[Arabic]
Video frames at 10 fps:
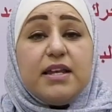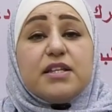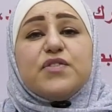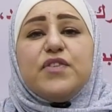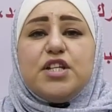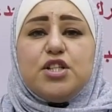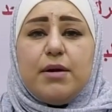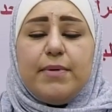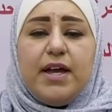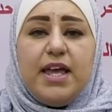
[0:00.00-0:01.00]
نصف
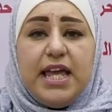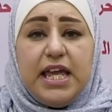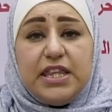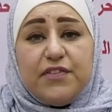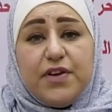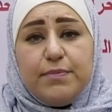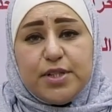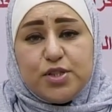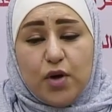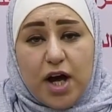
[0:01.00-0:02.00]
الإجابة إذا فهمت
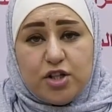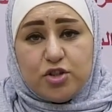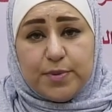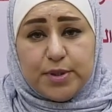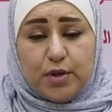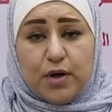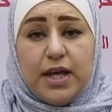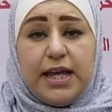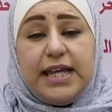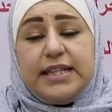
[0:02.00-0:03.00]
السؤال شو بده
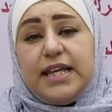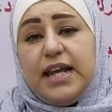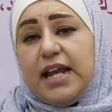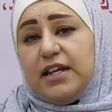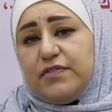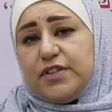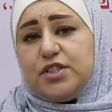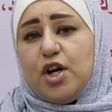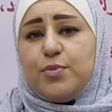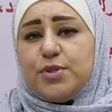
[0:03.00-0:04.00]
أنت الآن عرفت
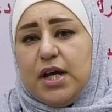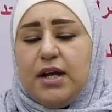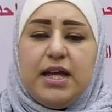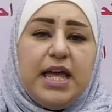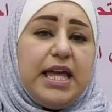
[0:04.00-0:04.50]
تجاوبه صح